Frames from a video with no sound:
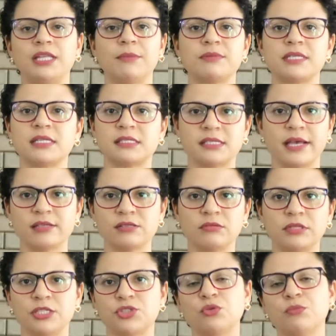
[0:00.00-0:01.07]
de termos acesso
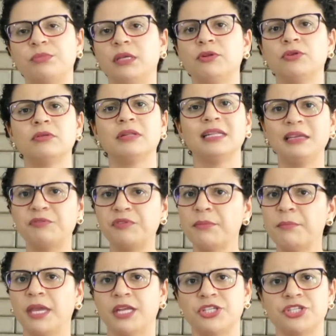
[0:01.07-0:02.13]
ao texto bíblico
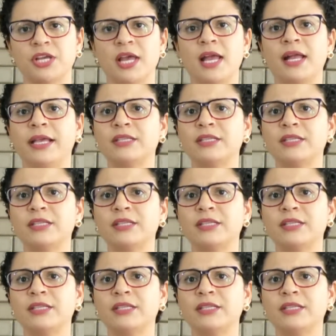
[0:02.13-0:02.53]
livremente,